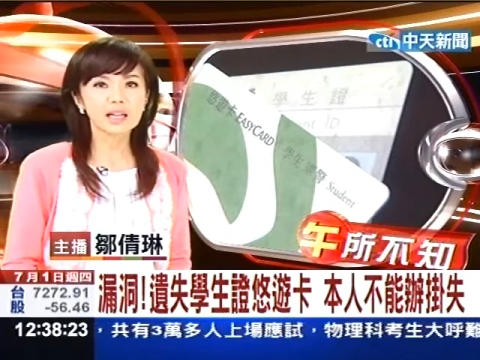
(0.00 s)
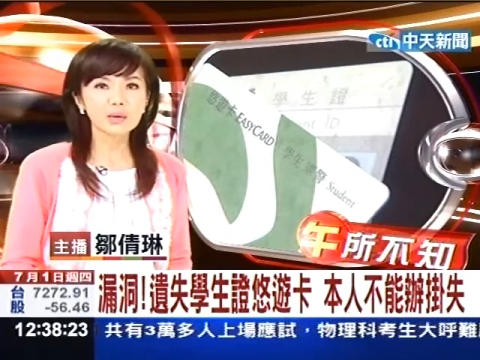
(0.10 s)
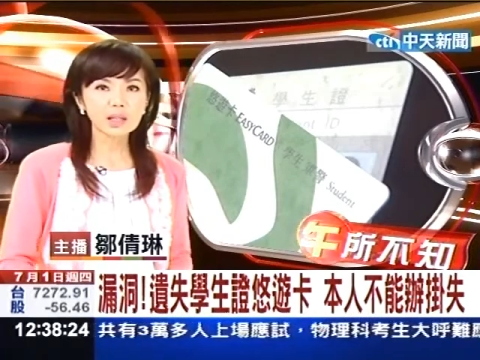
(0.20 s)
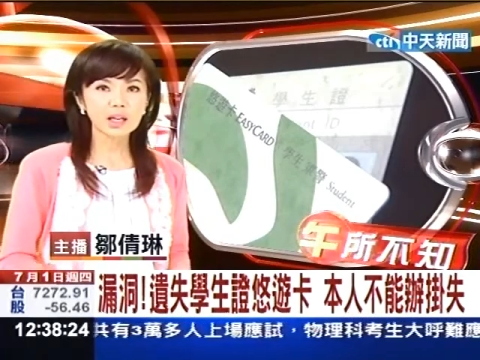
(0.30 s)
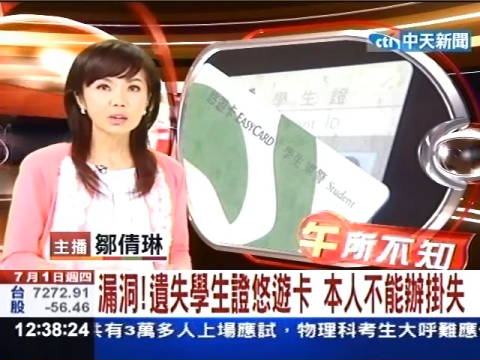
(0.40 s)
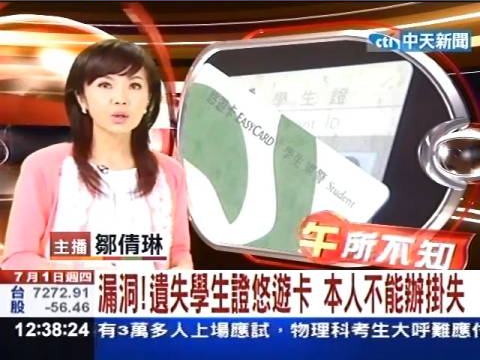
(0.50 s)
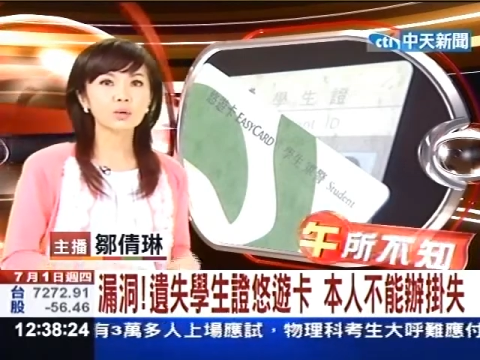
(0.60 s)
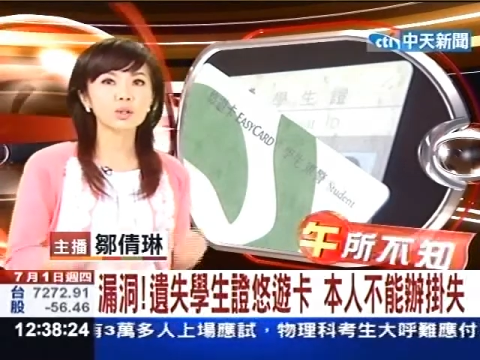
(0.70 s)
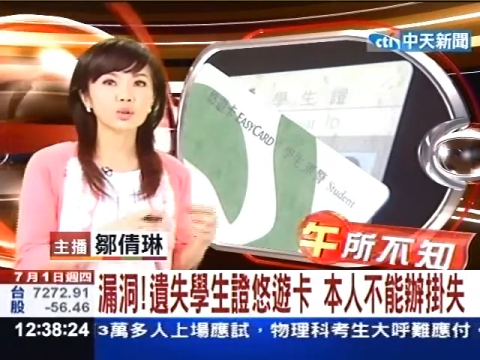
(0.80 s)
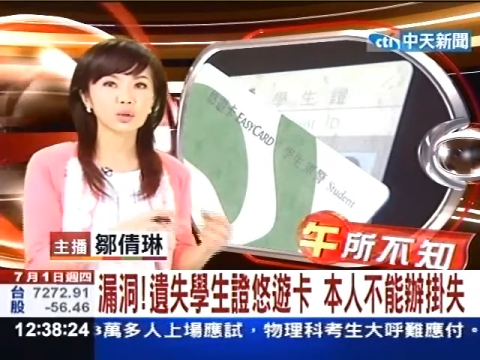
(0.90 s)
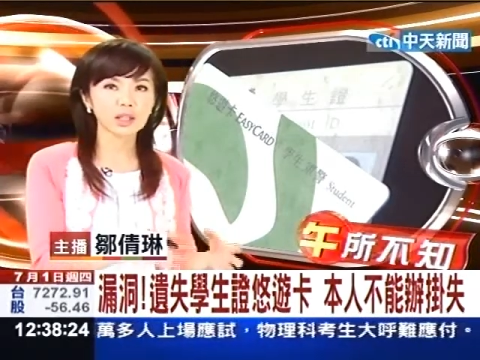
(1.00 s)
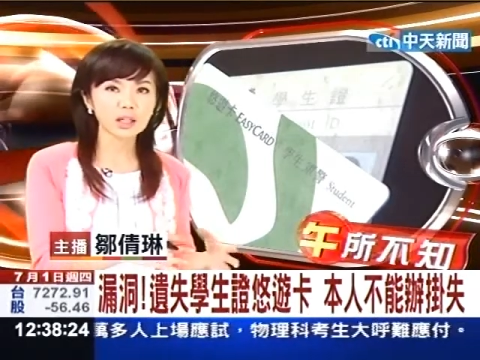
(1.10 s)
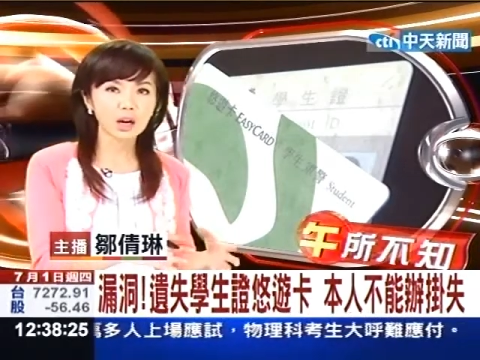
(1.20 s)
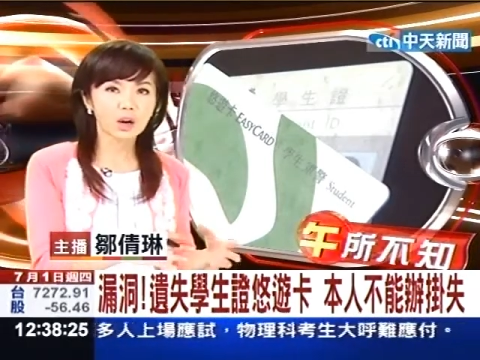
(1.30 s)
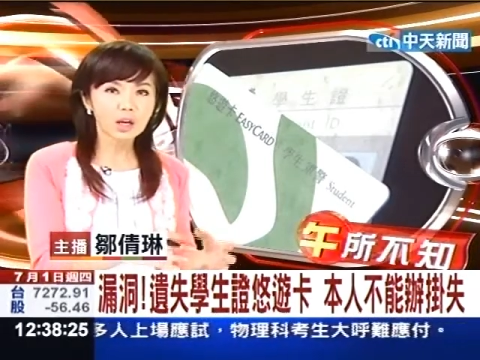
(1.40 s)
因为你要透过学
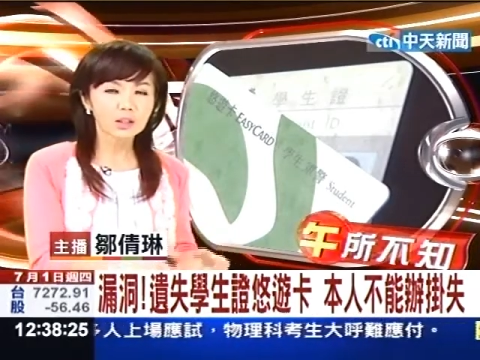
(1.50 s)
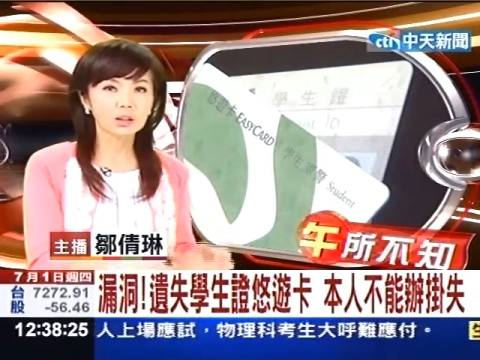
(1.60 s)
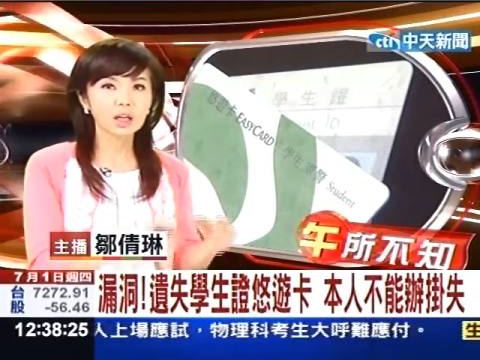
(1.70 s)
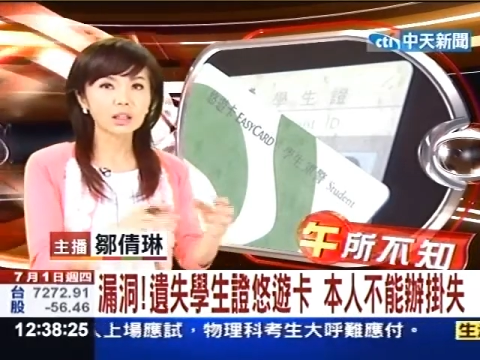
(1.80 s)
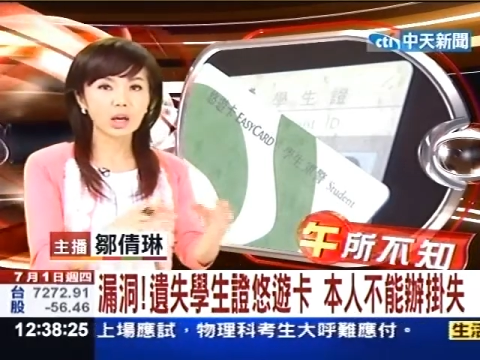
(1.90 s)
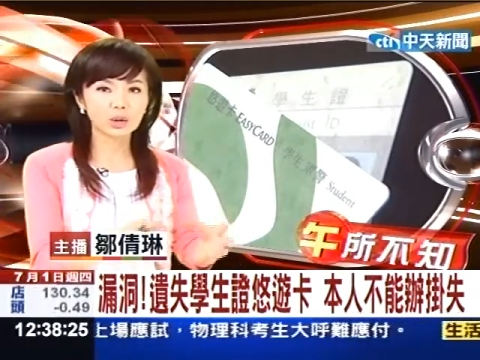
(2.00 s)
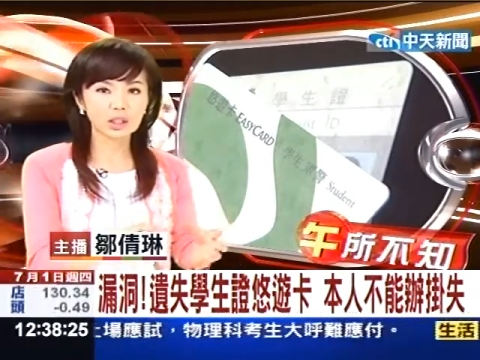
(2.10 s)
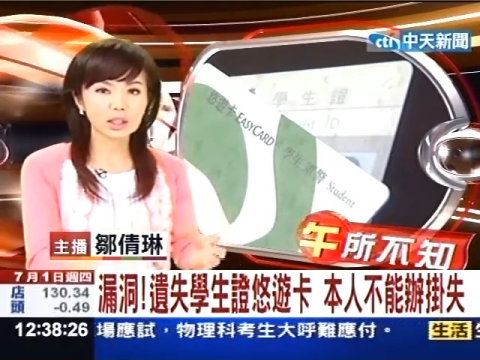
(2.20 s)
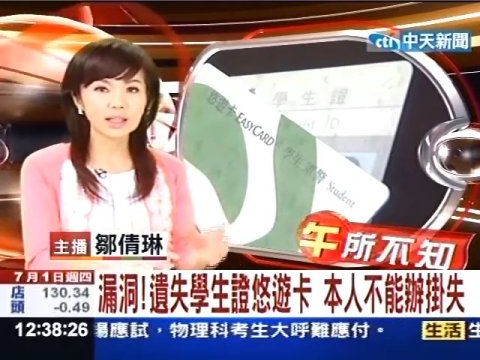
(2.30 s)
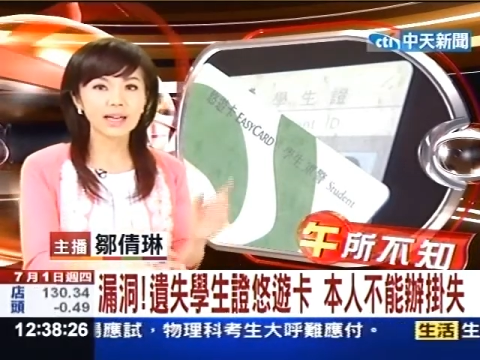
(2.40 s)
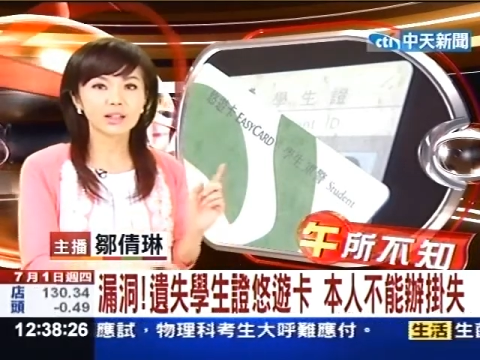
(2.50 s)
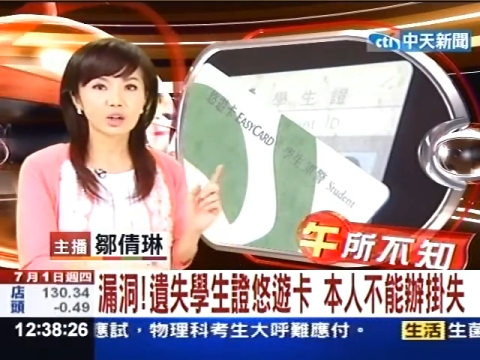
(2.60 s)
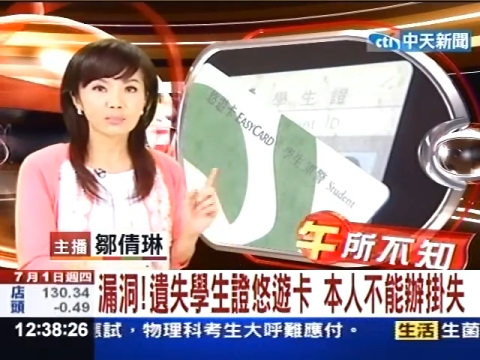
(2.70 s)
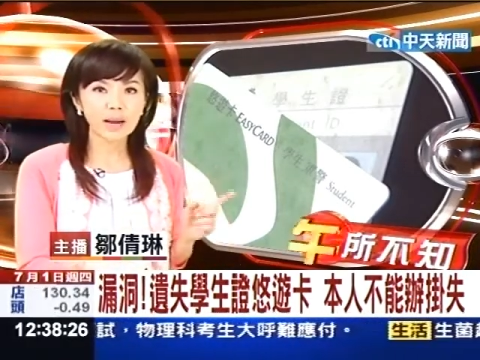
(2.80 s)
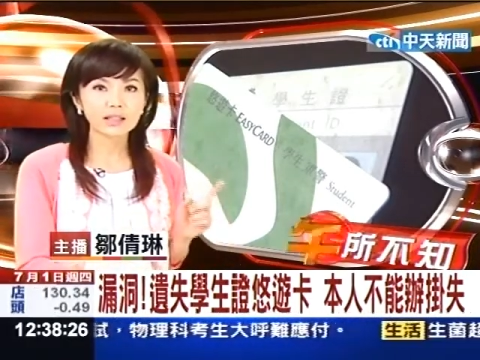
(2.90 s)
校找到老师才能
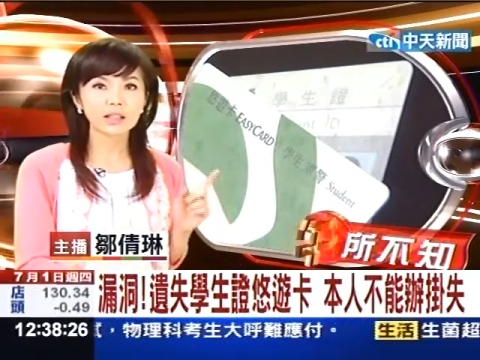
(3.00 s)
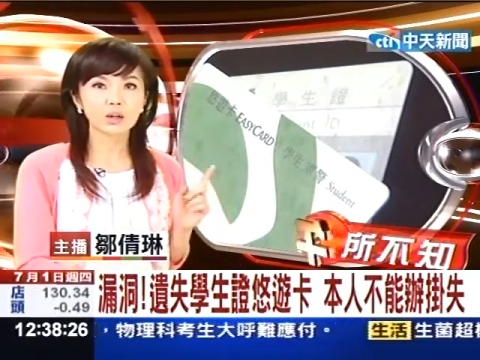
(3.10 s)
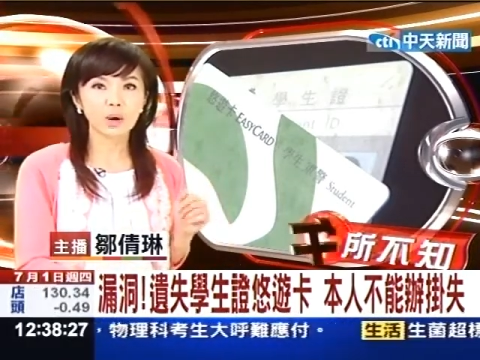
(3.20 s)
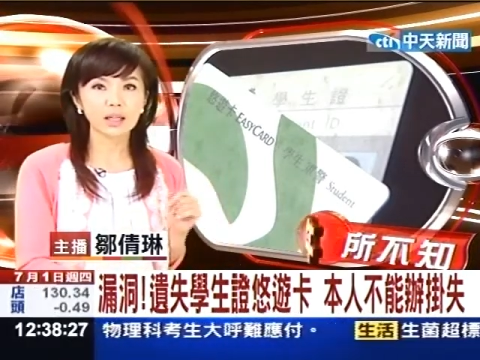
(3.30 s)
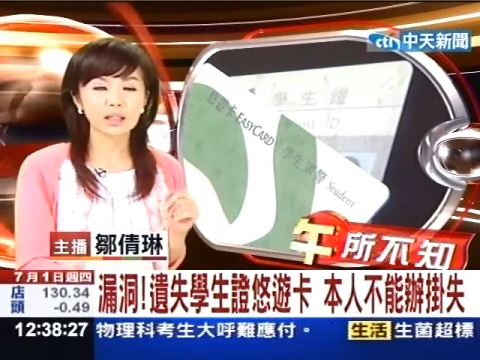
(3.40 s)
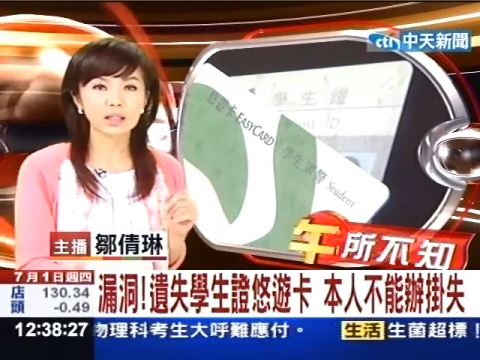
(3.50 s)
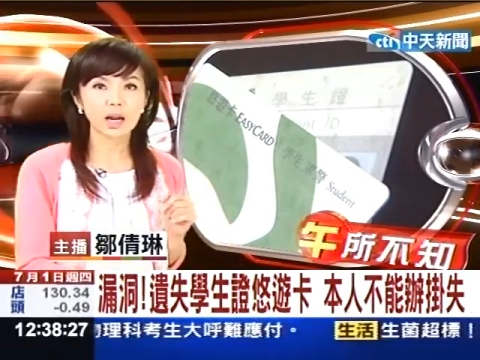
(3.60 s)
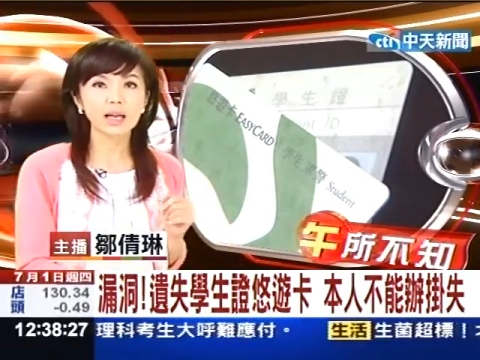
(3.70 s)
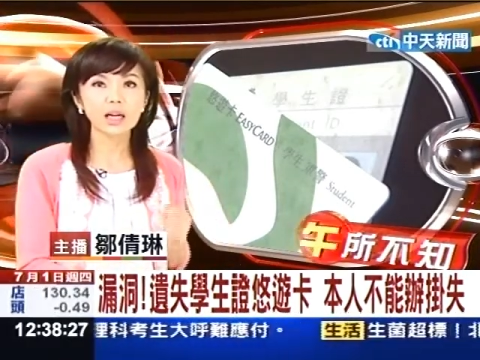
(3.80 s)
够办这个挂失啊。